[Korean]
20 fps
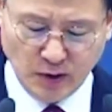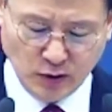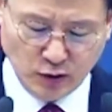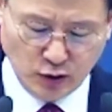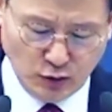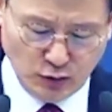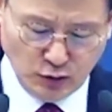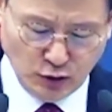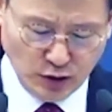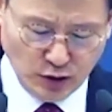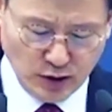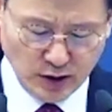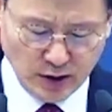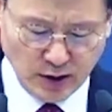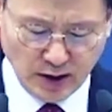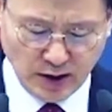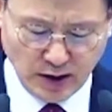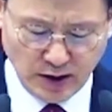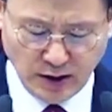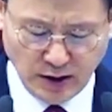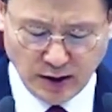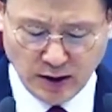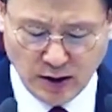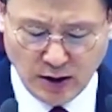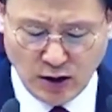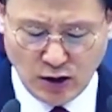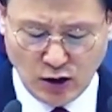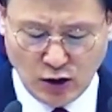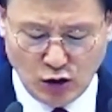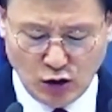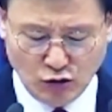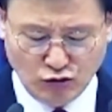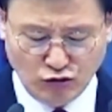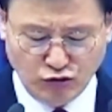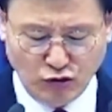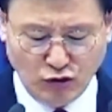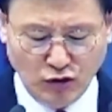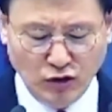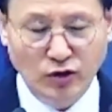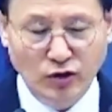그러므로 인간이
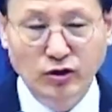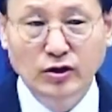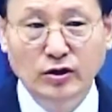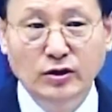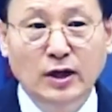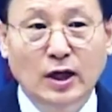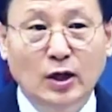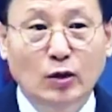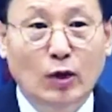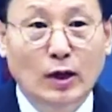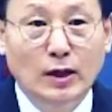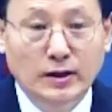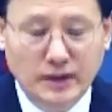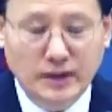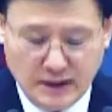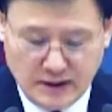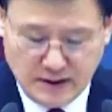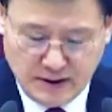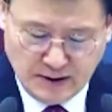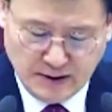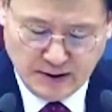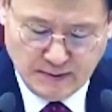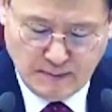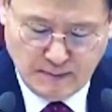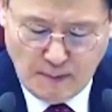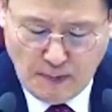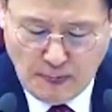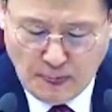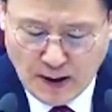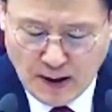구원 얻는다고 할 때는